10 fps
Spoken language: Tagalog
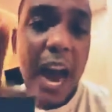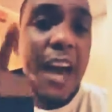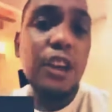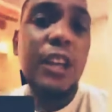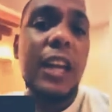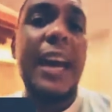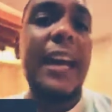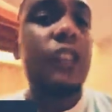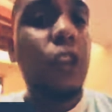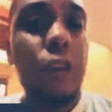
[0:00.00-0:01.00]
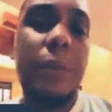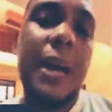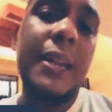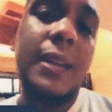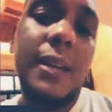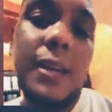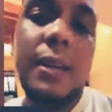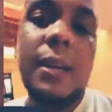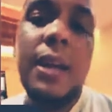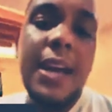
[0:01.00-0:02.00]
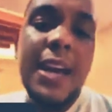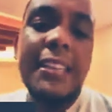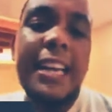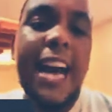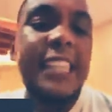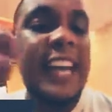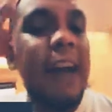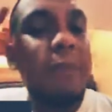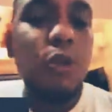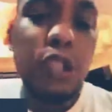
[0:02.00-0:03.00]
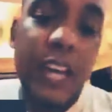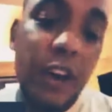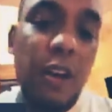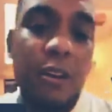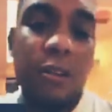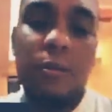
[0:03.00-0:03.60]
ayon ang lesson, brother. Sinasabi ko sa'yo,